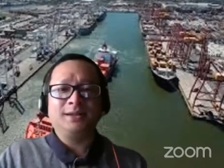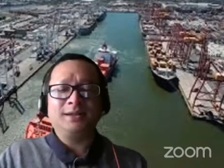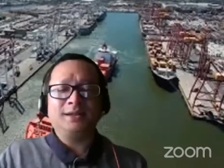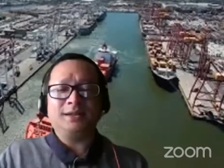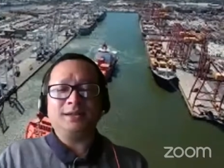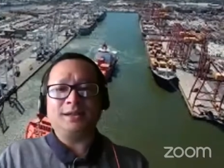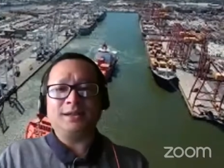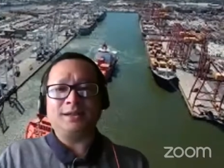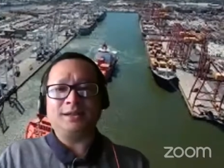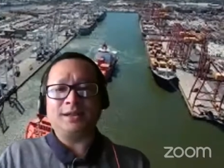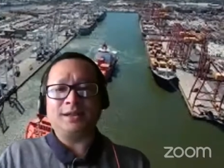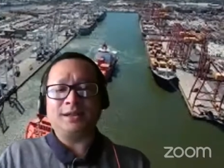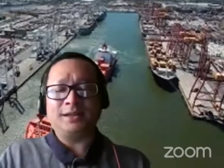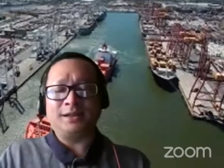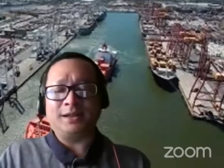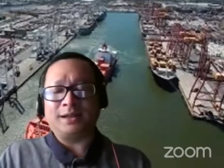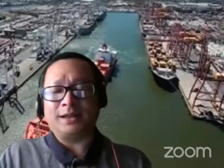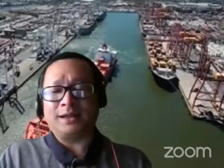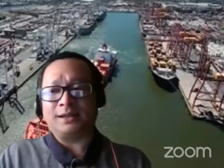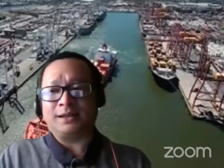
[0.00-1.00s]
trên trên
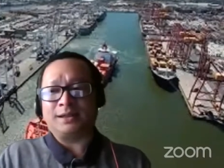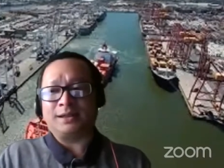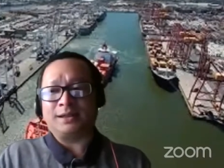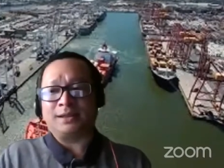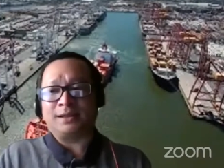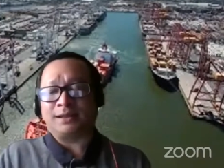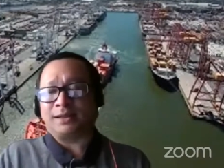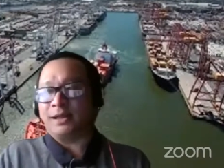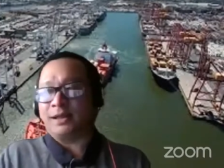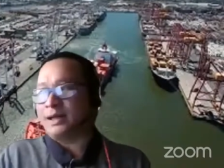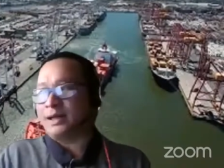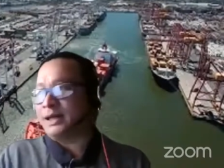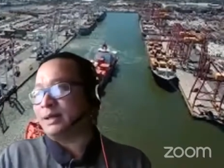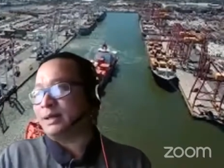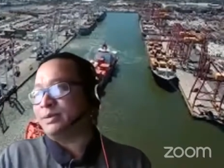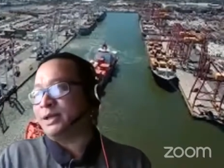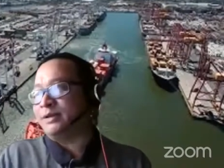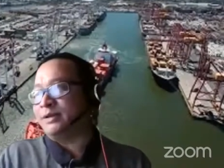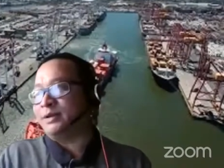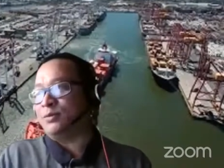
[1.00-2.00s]
trên các trên các tạp chí
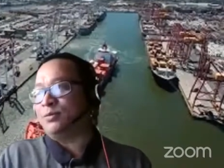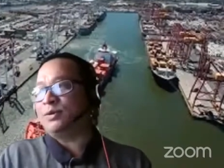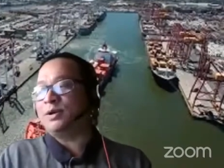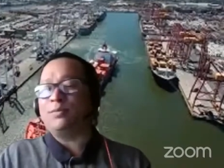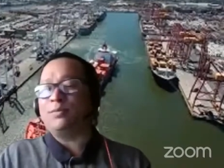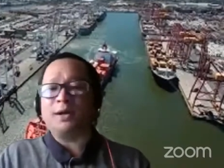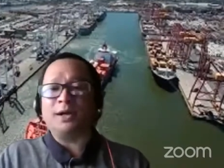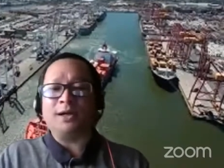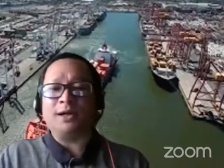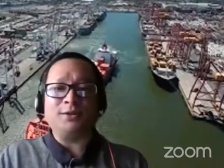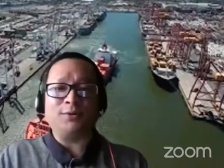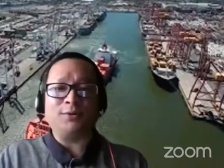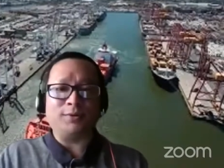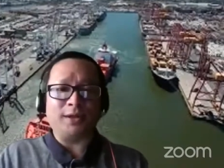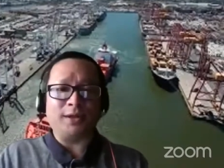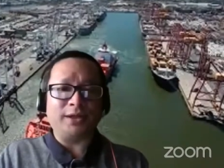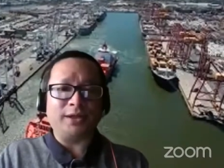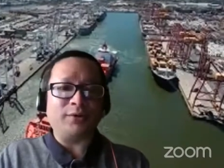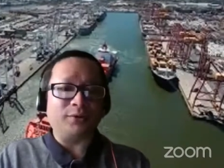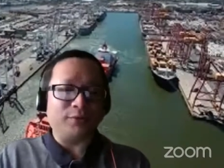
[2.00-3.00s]
và cũng không có ứng dụng gì
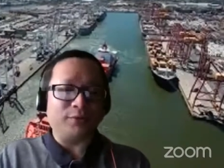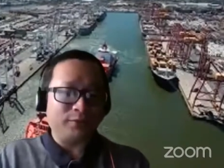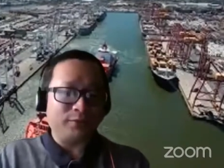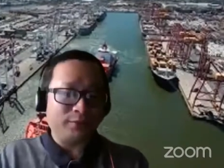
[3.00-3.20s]
nhiều